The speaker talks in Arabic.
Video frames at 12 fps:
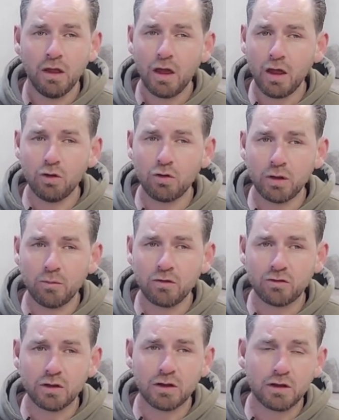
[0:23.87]
قال له النبي
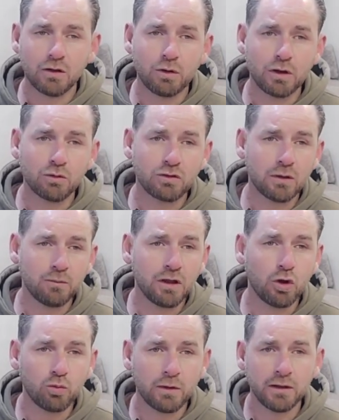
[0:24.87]
صلى الله عليه وسلم
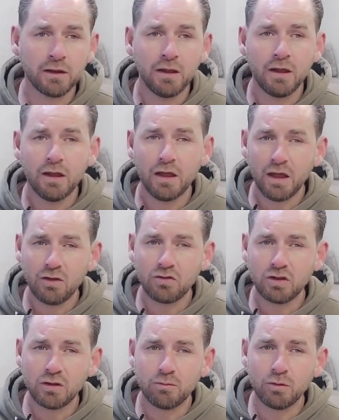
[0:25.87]
يوما
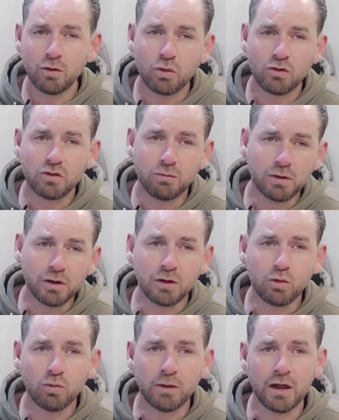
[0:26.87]
هاجهم
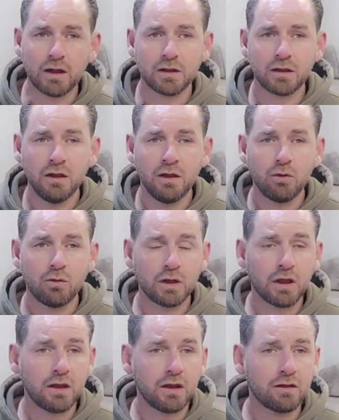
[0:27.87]
وجبريل معك
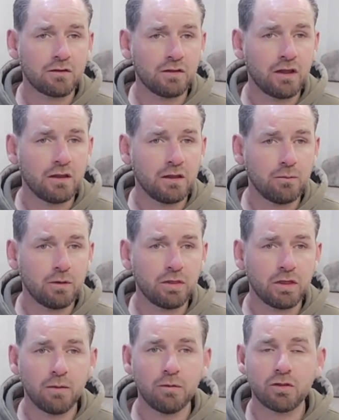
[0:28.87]
وكان حسان بن
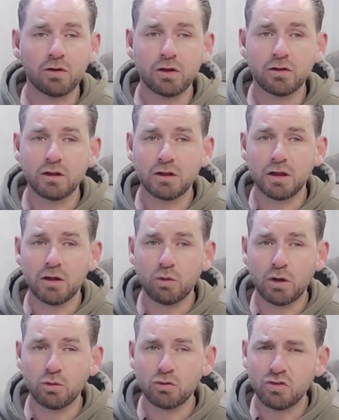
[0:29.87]
ثابت رضي الله
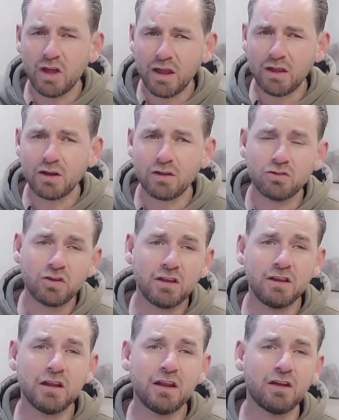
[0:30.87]
عنه شاعرا
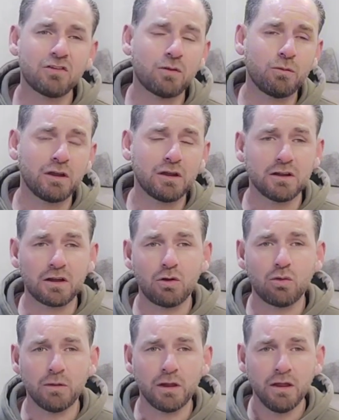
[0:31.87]
شديد العصبية
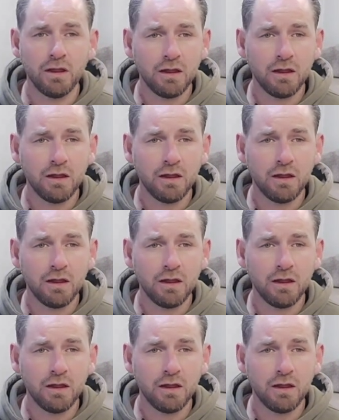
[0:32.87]
لقومه